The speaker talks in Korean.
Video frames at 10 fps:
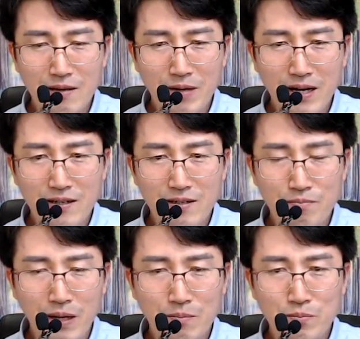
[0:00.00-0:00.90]
말을
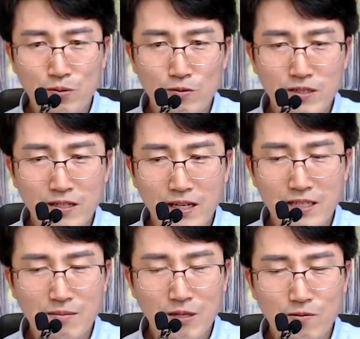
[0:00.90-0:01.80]
100%
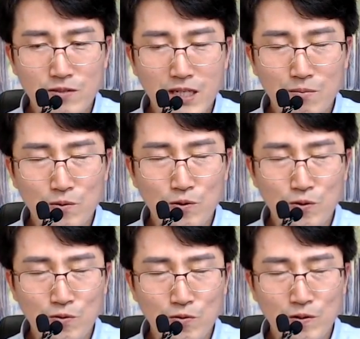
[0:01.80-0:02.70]
신뢰하지 말고
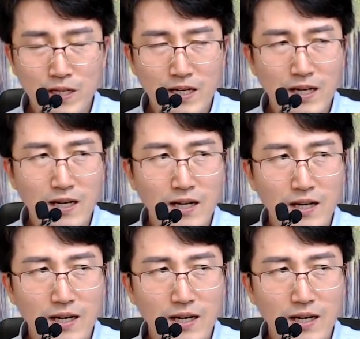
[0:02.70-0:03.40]
참고용으로 해라